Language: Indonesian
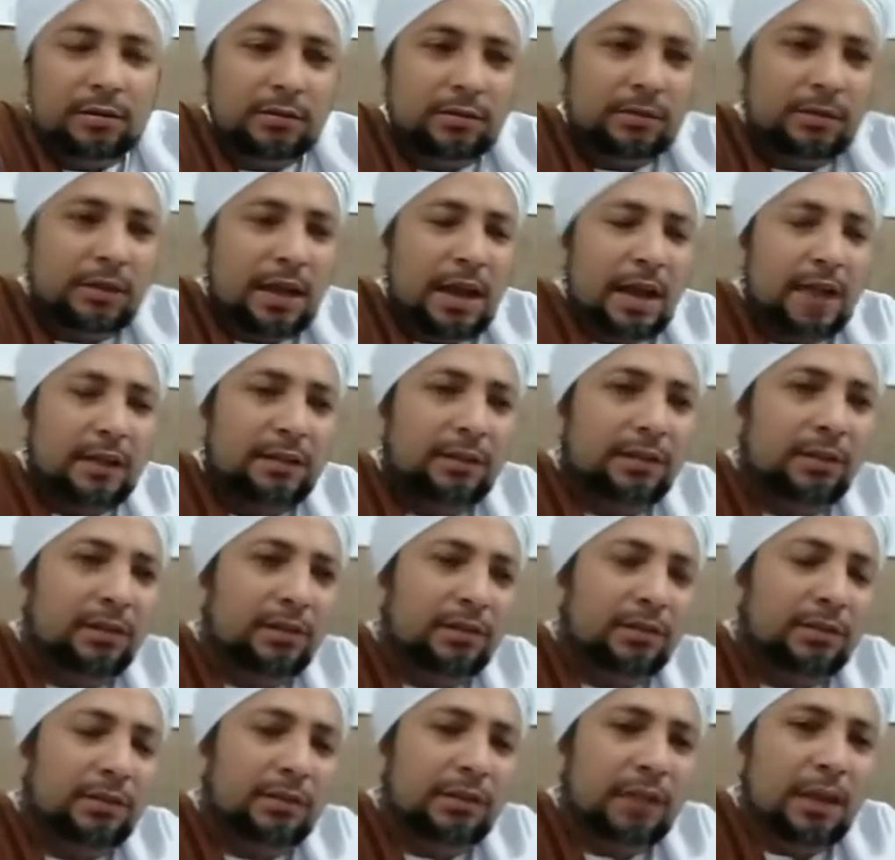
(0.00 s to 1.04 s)
Saat
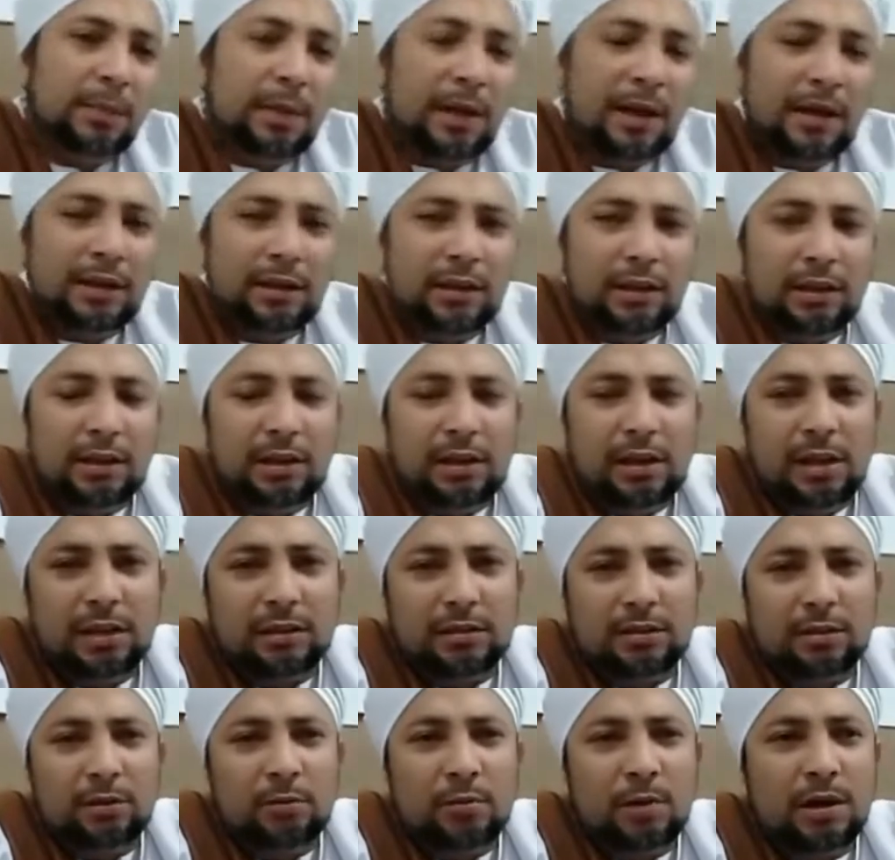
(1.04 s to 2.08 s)
ini setiap hari
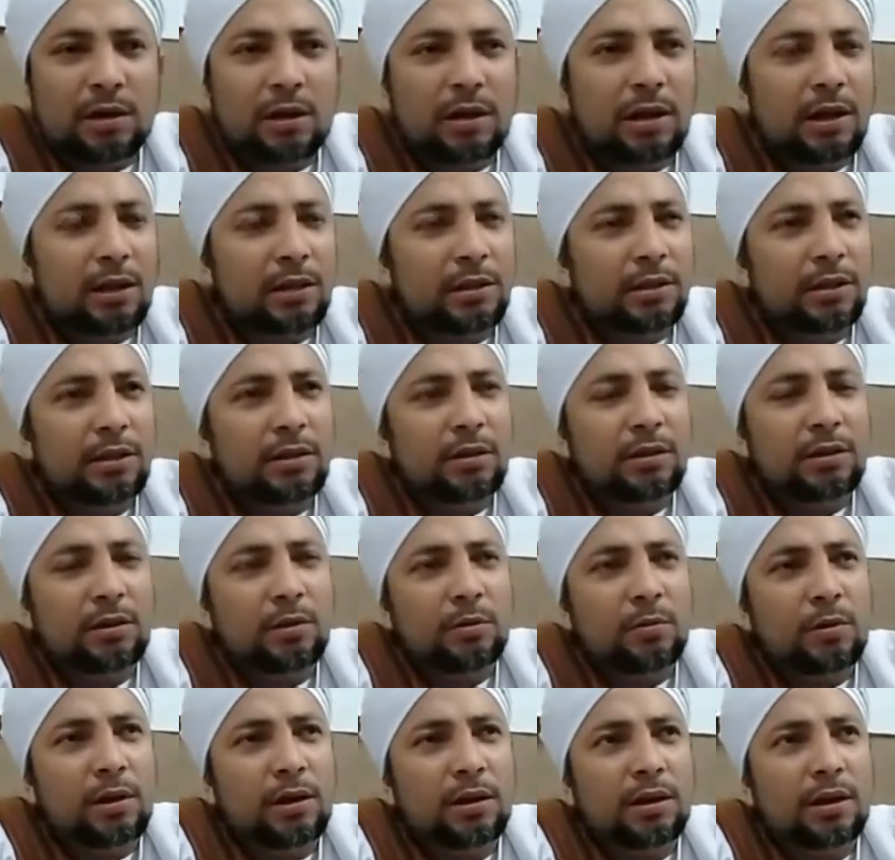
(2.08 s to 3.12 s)
ngelihat keluarganya ini
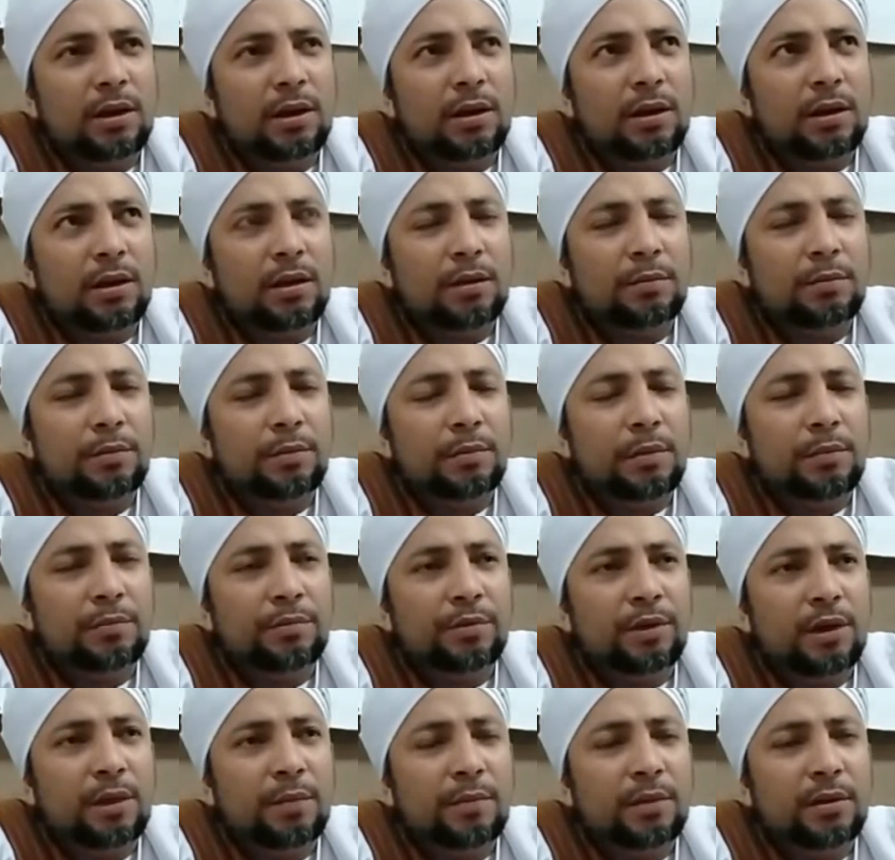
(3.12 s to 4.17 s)
keluarga Habib
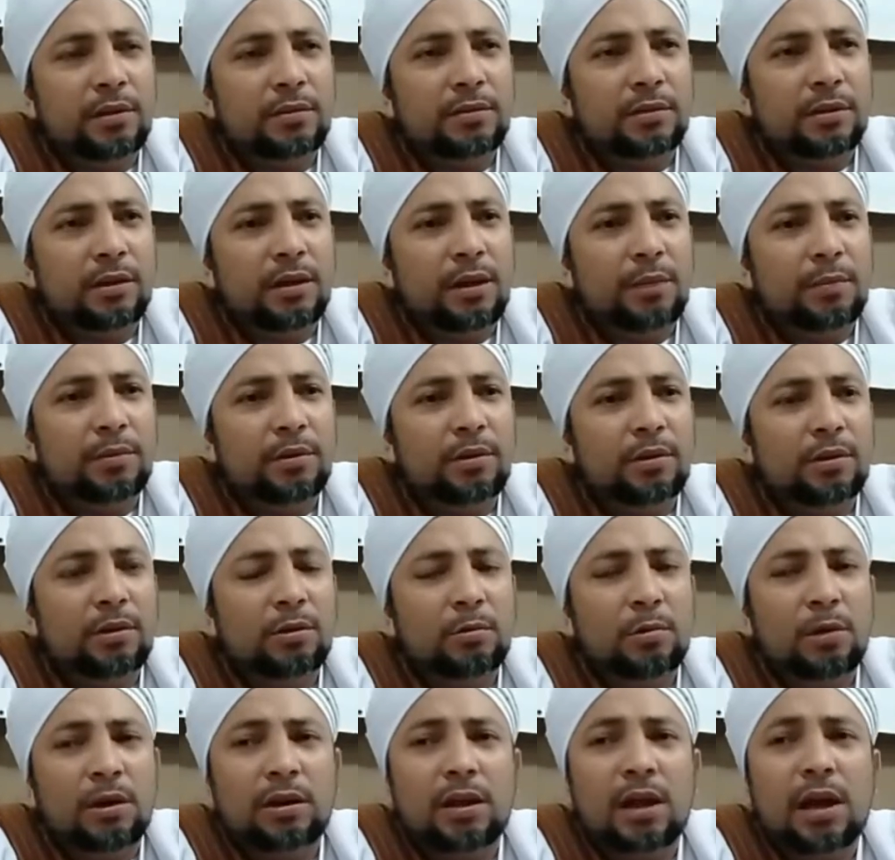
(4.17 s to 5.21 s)
Abdurrahman as ini
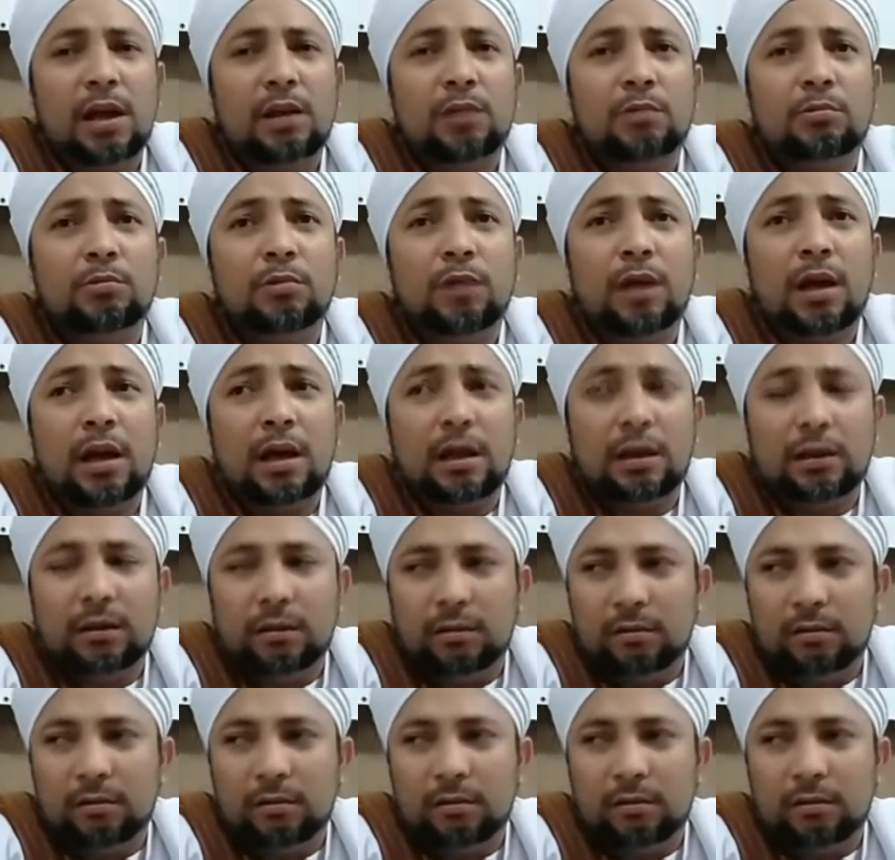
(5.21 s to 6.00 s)
keluarga Al-Qur'an.